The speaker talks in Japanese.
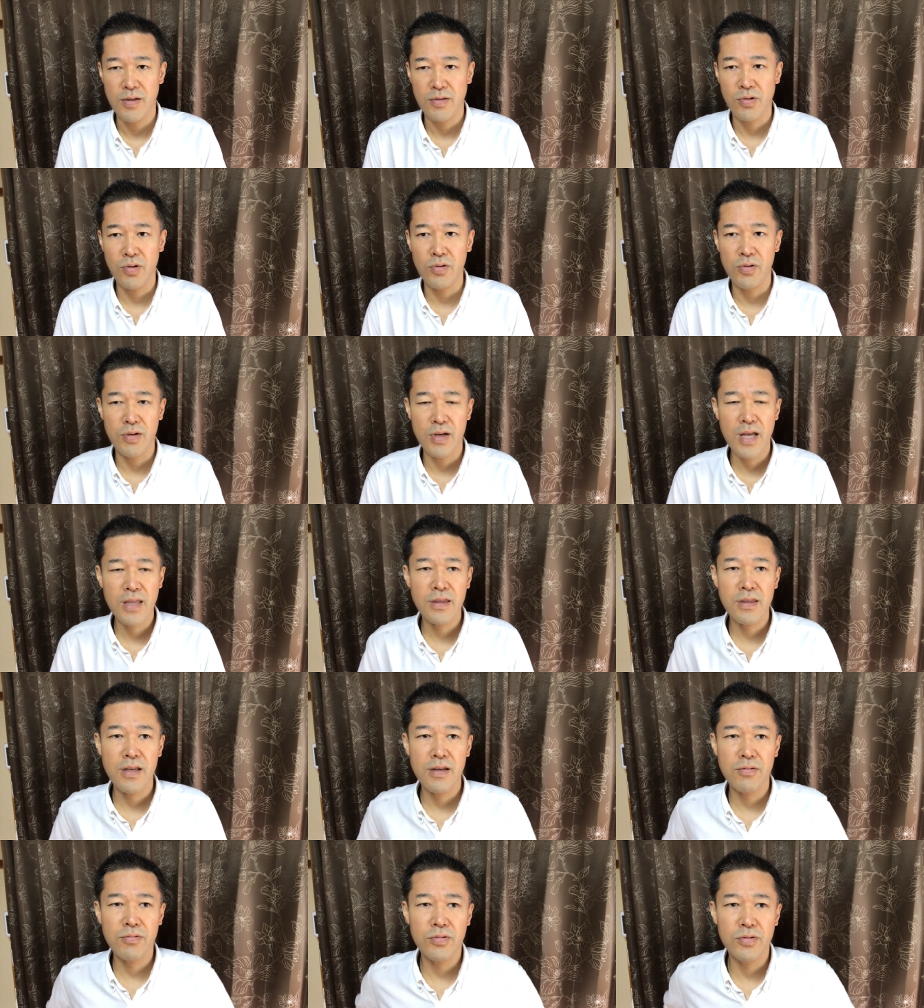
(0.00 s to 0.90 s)
そういうのをやっ
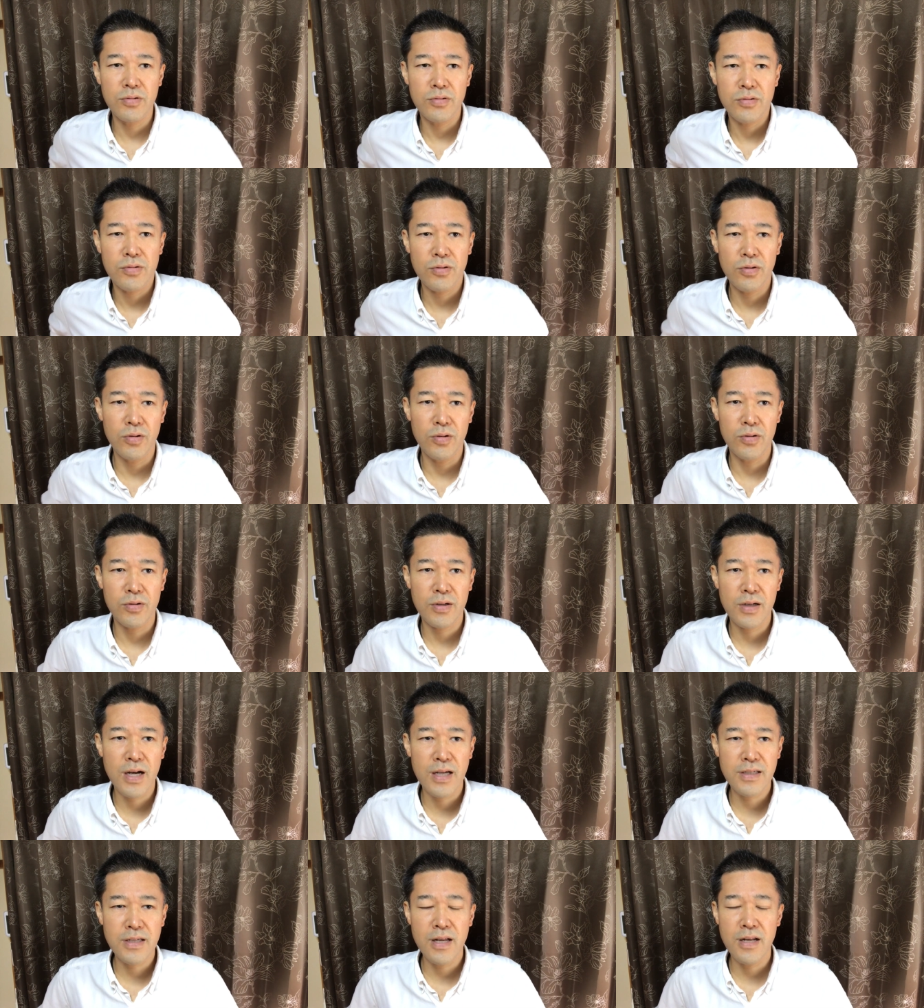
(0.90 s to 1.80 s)
ていくこ
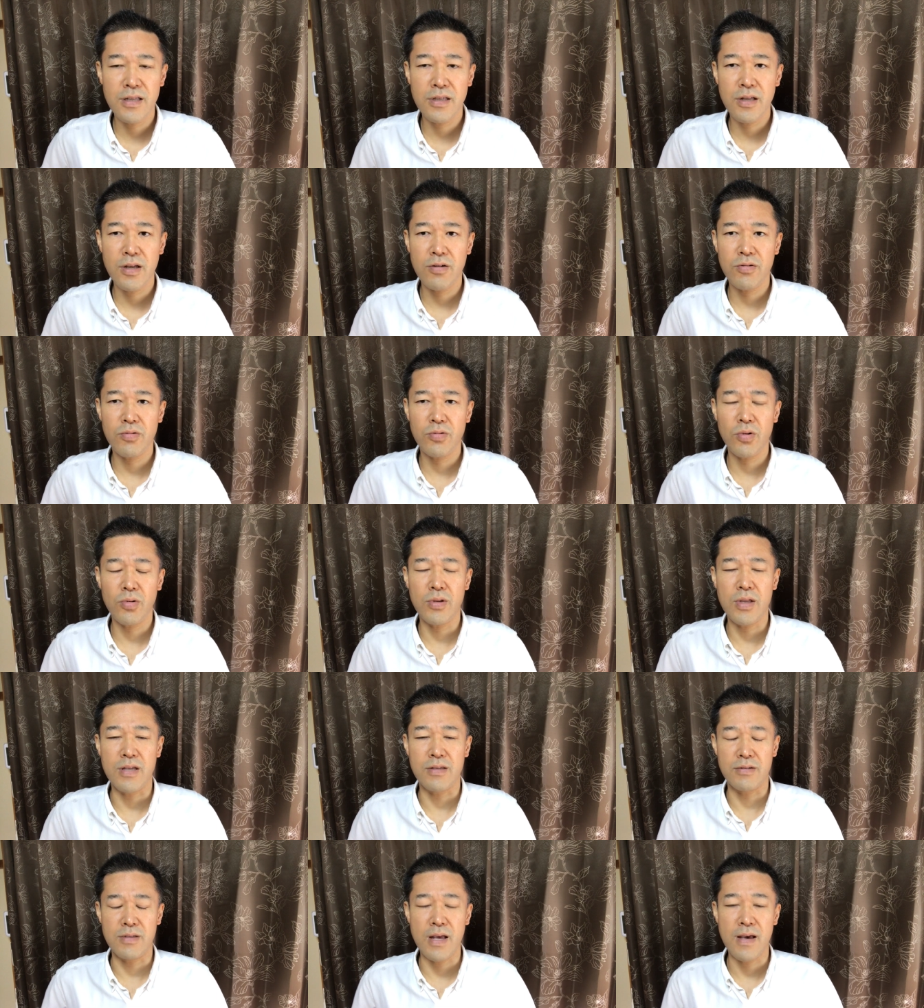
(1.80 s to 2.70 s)
う重ねていくと
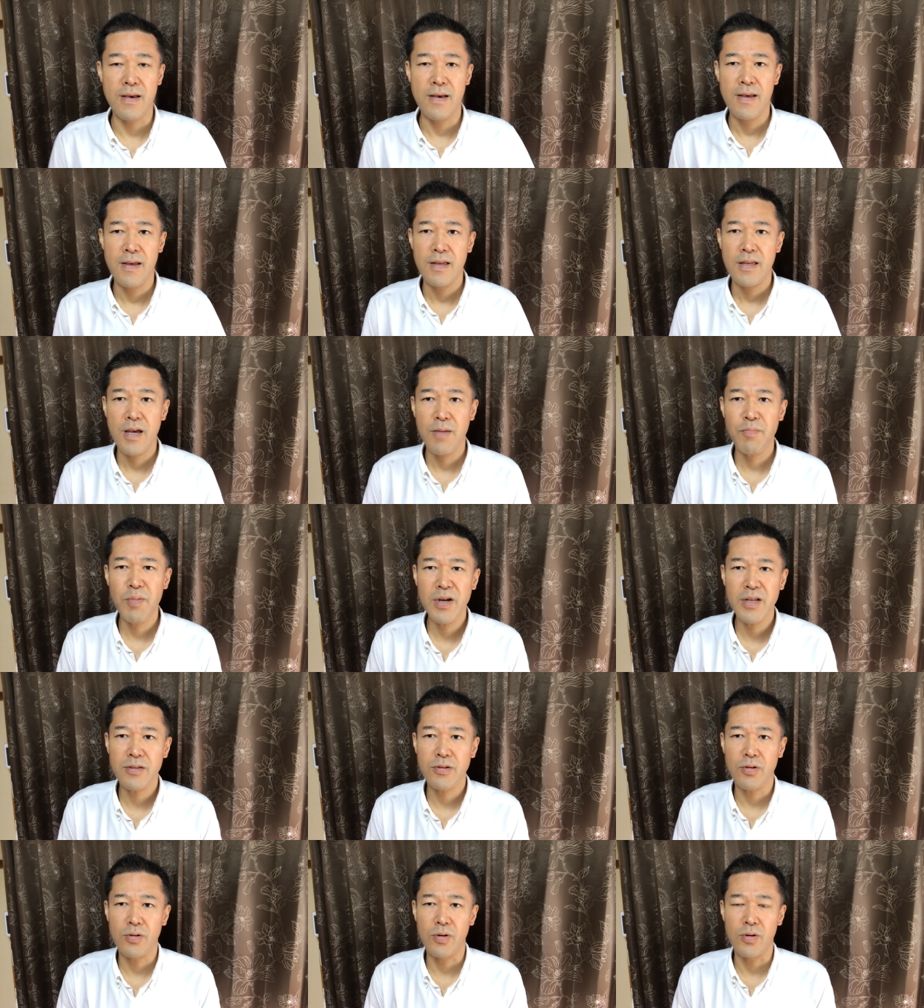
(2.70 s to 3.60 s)
ですねやっぱ
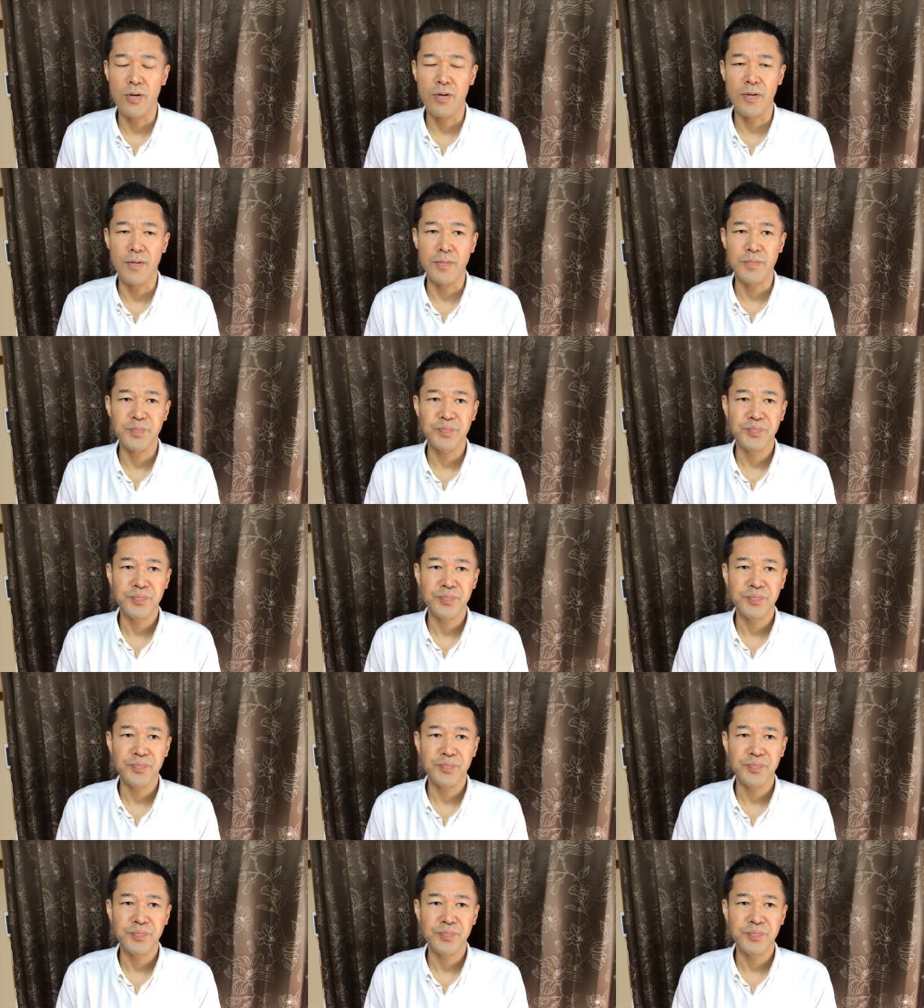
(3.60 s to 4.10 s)
りその